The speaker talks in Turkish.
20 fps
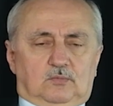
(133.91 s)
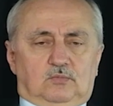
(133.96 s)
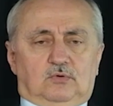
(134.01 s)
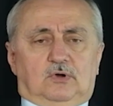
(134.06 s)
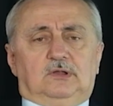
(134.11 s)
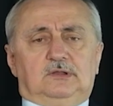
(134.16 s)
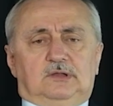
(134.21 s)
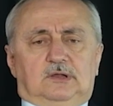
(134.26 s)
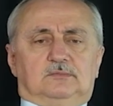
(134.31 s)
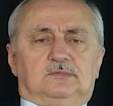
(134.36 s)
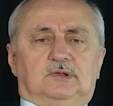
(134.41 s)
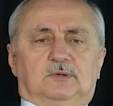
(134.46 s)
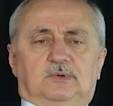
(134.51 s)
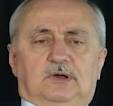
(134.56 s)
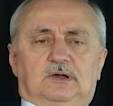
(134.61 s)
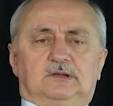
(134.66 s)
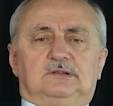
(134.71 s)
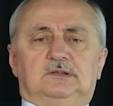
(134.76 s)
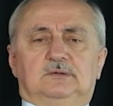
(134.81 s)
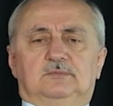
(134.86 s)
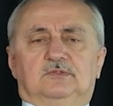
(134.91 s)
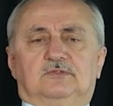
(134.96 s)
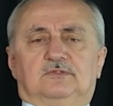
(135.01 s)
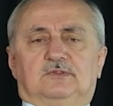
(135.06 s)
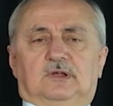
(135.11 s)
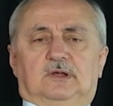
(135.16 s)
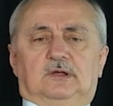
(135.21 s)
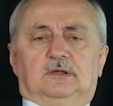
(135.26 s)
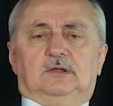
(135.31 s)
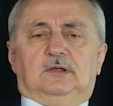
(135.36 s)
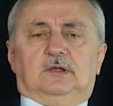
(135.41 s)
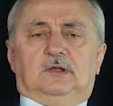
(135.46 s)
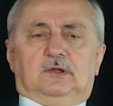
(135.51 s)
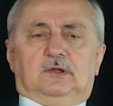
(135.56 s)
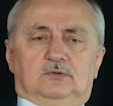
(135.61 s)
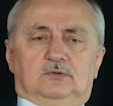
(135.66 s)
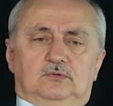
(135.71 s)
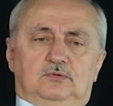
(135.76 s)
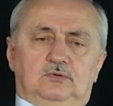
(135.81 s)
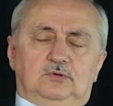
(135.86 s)
Bu anlamda baktığımızda
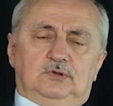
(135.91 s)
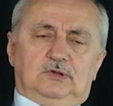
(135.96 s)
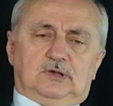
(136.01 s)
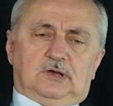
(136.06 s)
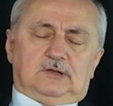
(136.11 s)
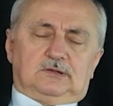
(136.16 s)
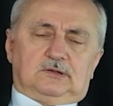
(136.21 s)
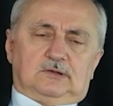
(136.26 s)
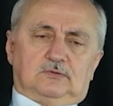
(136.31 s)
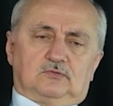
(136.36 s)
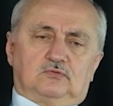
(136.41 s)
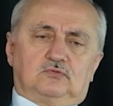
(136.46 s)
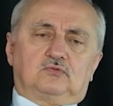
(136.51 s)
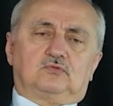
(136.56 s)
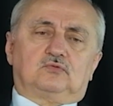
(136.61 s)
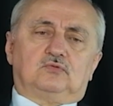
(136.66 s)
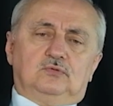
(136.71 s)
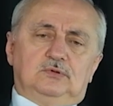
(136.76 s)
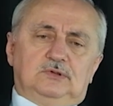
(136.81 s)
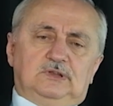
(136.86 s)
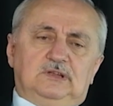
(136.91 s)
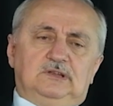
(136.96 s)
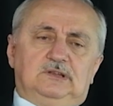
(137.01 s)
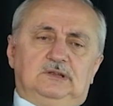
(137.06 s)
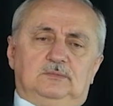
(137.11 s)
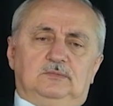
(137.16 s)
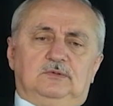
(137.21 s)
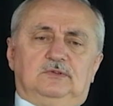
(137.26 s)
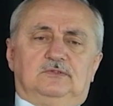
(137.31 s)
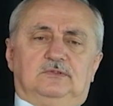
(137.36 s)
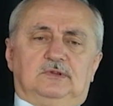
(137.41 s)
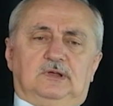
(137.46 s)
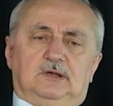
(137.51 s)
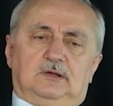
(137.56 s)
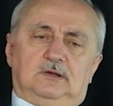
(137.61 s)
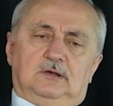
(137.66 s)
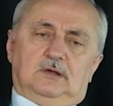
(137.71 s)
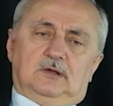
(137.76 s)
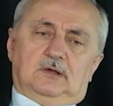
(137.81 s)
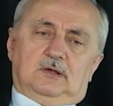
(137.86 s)
dünyada su
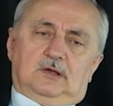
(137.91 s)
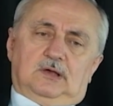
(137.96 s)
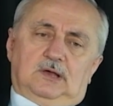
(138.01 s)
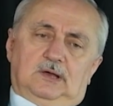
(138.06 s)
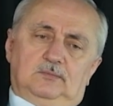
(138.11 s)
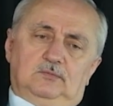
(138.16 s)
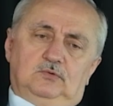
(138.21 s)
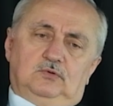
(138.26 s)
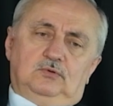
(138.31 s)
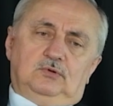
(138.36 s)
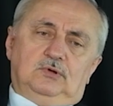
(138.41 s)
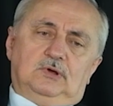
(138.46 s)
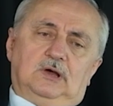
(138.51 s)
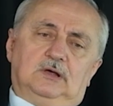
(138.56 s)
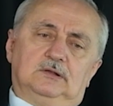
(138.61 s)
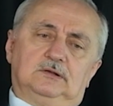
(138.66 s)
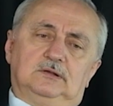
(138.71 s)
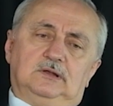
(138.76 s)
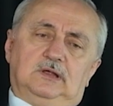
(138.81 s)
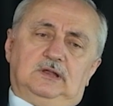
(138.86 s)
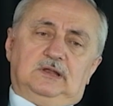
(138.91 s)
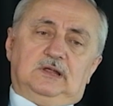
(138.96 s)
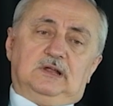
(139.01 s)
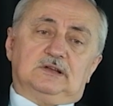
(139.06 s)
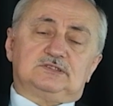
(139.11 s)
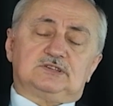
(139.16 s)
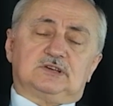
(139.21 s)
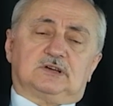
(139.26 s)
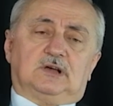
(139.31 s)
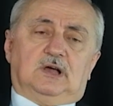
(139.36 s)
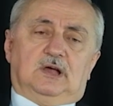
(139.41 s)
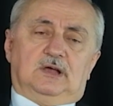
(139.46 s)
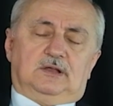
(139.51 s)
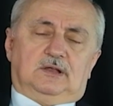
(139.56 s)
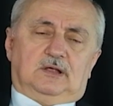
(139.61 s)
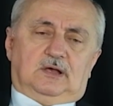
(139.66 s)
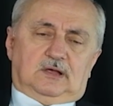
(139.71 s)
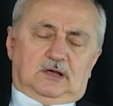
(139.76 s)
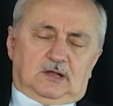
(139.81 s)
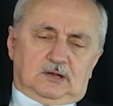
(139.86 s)
dediğimizde hem dünyanın enerji
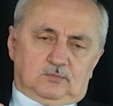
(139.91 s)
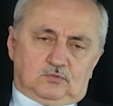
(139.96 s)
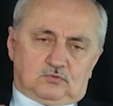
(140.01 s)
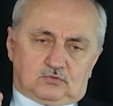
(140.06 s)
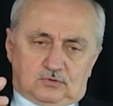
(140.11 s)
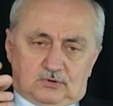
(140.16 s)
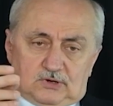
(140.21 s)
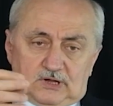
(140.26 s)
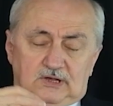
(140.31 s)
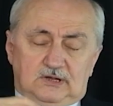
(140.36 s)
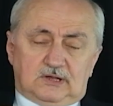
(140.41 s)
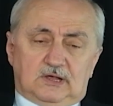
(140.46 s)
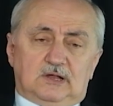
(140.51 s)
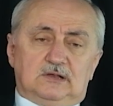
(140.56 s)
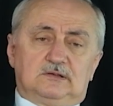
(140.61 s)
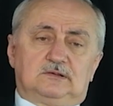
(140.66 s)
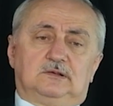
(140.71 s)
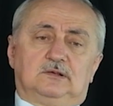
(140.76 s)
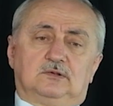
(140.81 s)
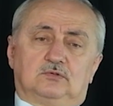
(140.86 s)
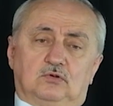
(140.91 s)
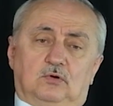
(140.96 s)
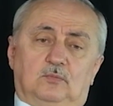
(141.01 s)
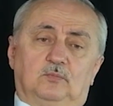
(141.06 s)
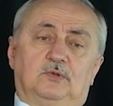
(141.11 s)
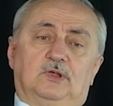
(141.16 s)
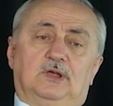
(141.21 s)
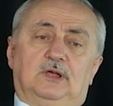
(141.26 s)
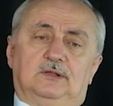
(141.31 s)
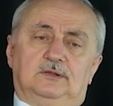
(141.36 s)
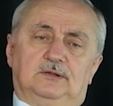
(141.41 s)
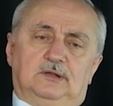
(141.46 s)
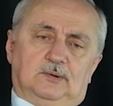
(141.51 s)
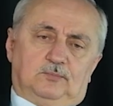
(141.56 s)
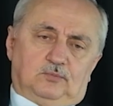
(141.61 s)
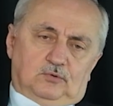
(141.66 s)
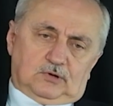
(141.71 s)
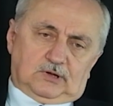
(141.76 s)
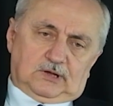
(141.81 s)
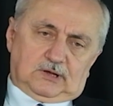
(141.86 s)
kaynağı yani bütün enerjiyi toplayan,
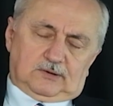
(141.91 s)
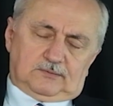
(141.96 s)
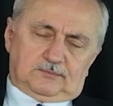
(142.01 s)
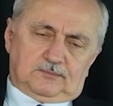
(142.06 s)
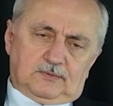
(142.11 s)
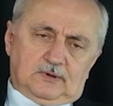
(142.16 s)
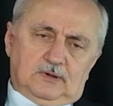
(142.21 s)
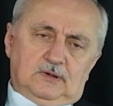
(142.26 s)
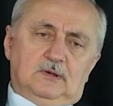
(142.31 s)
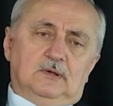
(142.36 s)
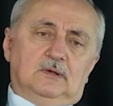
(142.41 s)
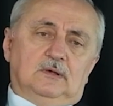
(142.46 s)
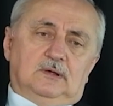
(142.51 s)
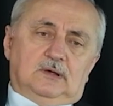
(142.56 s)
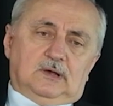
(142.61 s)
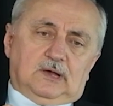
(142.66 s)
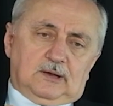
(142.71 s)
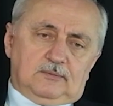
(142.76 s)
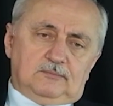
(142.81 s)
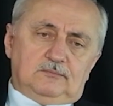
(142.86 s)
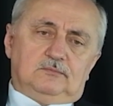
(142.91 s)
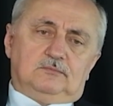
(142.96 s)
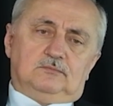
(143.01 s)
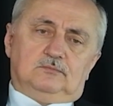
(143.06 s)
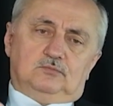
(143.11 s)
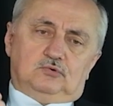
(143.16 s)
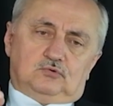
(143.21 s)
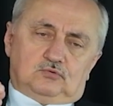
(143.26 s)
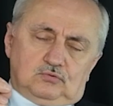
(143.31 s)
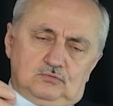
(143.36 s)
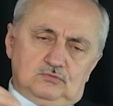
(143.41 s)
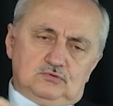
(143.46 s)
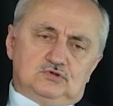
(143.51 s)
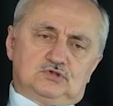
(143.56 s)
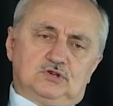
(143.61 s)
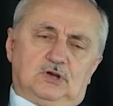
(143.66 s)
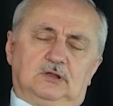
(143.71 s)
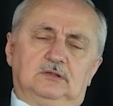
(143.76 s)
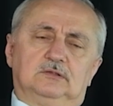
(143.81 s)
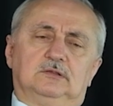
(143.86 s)
depolayan hem bütün
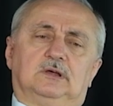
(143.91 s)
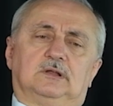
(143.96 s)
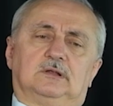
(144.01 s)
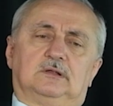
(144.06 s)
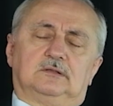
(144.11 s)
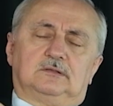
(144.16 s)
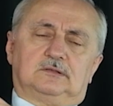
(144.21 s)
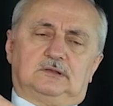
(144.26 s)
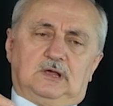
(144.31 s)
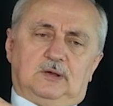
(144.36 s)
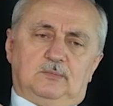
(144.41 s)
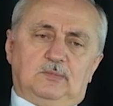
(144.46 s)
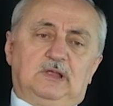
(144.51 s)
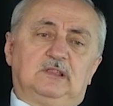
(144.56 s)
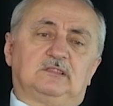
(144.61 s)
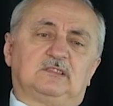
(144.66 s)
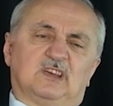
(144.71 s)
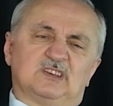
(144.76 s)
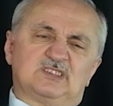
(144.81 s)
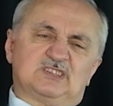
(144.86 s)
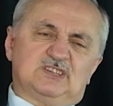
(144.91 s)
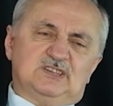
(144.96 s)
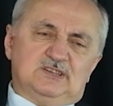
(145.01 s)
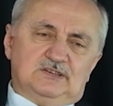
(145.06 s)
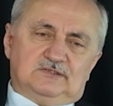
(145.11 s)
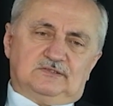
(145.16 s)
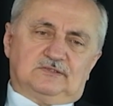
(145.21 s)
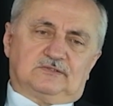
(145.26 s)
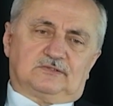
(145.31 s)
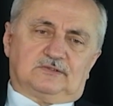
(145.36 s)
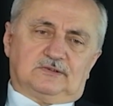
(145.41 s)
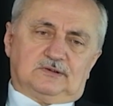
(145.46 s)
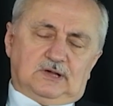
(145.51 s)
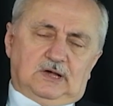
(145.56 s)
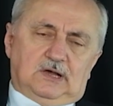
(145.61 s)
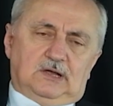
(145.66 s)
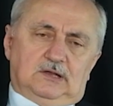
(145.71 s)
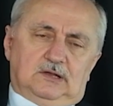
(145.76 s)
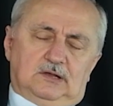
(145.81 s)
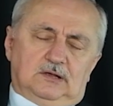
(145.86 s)
canlıların temel taşıyıcısı
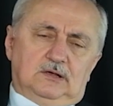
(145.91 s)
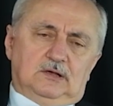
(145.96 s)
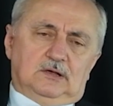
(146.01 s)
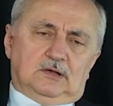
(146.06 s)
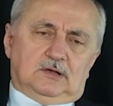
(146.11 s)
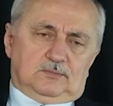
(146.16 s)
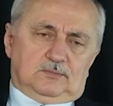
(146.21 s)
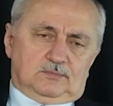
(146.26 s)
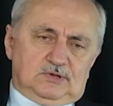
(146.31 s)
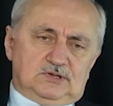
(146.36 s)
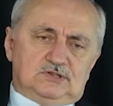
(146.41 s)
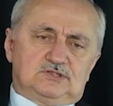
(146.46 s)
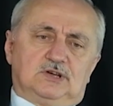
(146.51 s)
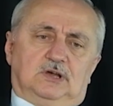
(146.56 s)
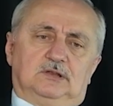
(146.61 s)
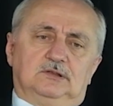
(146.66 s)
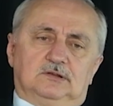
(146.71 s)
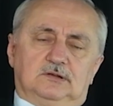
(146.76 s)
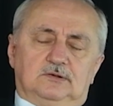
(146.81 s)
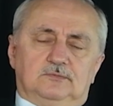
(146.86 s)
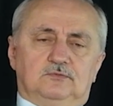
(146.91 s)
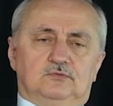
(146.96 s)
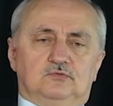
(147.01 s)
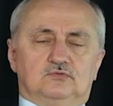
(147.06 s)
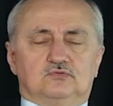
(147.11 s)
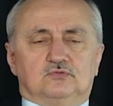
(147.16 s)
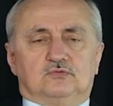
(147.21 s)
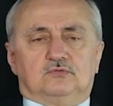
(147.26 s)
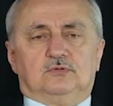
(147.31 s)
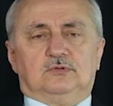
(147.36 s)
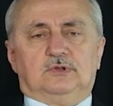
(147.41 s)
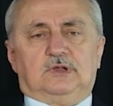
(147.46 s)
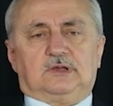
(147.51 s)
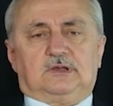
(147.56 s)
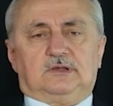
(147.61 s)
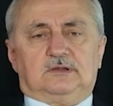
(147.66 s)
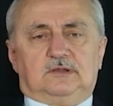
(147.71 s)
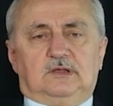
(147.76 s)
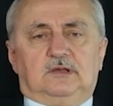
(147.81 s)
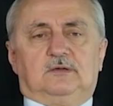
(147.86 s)
yani bir canlının
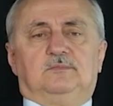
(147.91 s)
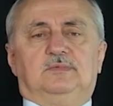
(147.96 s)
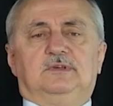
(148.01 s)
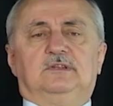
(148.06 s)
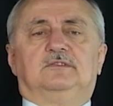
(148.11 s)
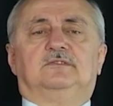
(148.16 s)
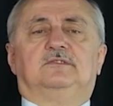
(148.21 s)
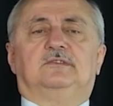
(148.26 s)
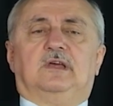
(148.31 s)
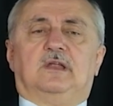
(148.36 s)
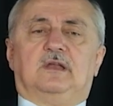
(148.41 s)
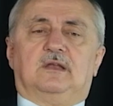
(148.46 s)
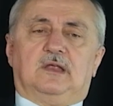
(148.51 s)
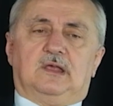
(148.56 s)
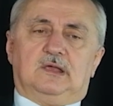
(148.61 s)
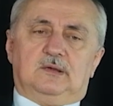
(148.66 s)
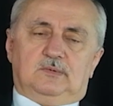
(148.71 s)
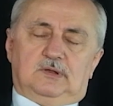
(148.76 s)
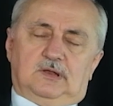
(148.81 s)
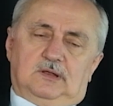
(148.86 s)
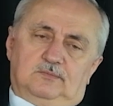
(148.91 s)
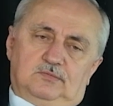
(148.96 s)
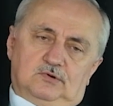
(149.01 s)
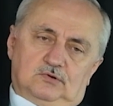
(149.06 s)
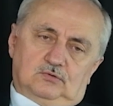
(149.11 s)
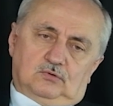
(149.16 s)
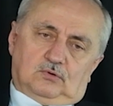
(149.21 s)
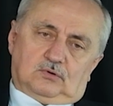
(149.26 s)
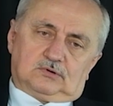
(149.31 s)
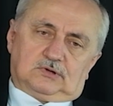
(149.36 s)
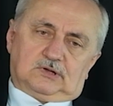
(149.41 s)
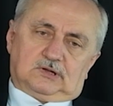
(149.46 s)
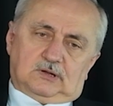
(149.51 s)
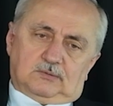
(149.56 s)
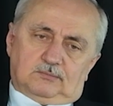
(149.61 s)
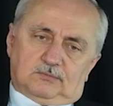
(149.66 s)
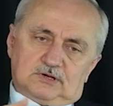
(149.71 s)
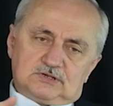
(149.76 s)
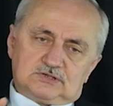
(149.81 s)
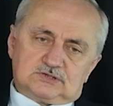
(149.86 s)
vücudundaki tek bir zerreyi bile bir
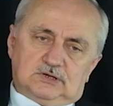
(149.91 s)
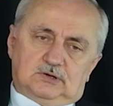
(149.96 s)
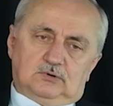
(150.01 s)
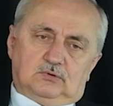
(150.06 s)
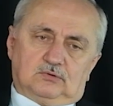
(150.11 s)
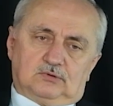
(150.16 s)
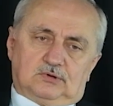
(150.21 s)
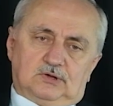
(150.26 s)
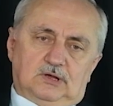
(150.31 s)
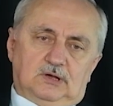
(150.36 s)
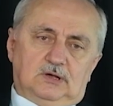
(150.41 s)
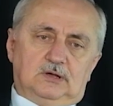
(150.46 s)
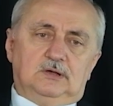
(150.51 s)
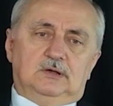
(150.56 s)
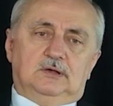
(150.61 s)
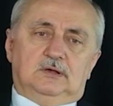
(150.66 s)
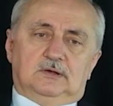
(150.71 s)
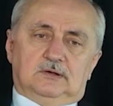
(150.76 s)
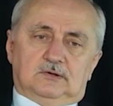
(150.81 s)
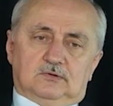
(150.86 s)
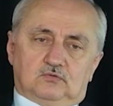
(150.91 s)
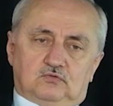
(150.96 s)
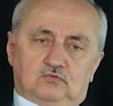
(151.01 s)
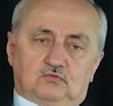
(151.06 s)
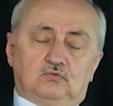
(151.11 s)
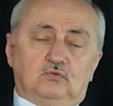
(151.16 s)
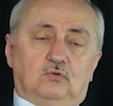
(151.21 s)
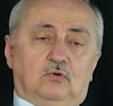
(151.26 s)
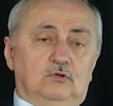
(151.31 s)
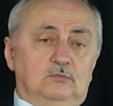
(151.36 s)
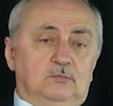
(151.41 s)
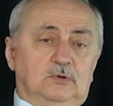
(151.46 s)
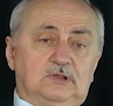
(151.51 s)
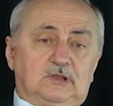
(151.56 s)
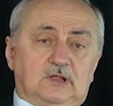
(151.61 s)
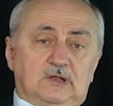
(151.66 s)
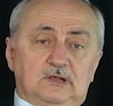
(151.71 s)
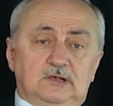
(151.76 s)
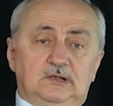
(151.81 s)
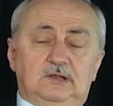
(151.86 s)
noktadan başka noktaya su
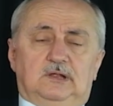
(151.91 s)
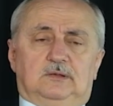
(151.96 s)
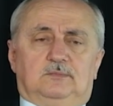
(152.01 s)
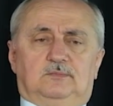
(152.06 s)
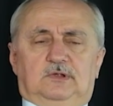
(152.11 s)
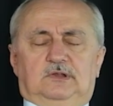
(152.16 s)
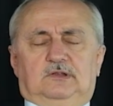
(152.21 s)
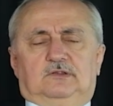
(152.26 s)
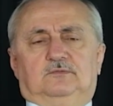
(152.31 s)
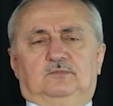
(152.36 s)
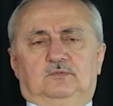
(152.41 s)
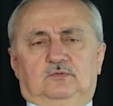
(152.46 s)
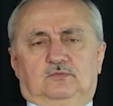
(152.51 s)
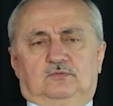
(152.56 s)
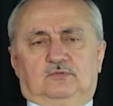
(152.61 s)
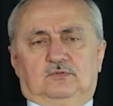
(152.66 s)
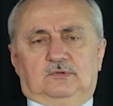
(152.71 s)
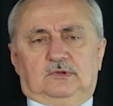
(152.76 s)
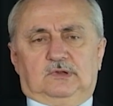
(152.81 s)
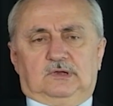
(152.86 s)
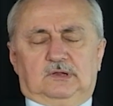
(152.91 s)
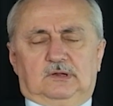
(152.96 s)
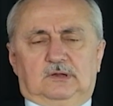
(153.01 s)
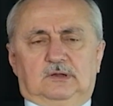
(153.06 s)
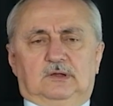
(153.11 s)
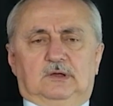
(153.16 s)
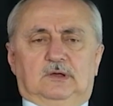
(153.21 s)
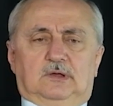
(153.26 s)
olmadan iletmeniz mümkün değil.